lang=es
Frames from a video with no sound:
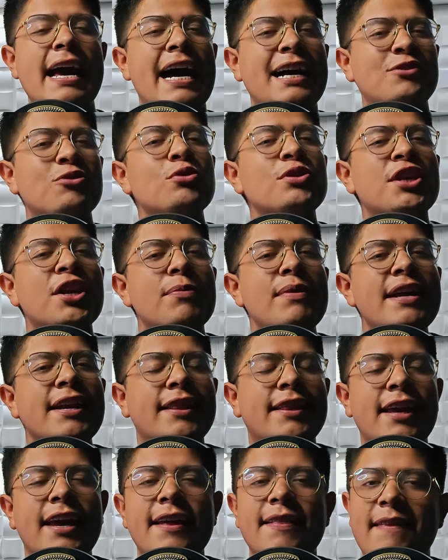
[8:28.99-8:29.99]
a
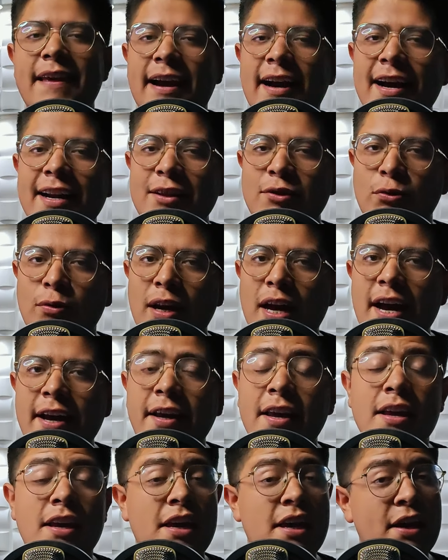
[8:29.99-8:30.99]
suscribirte, dejar tu
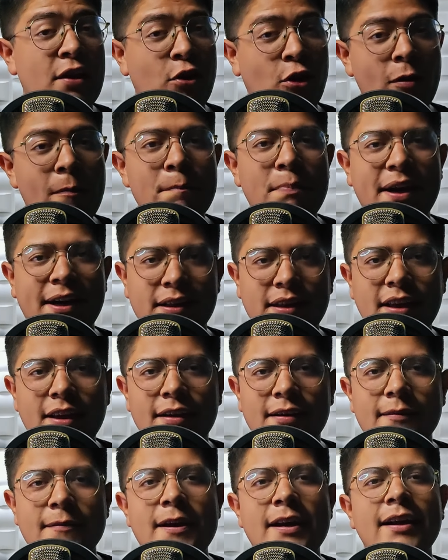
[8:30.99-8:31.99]
like y
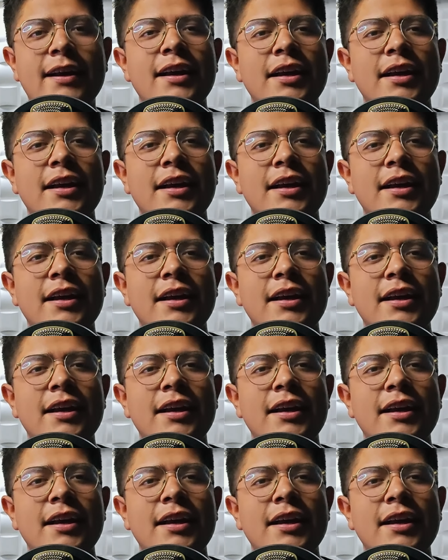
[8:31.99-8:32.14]
compartir.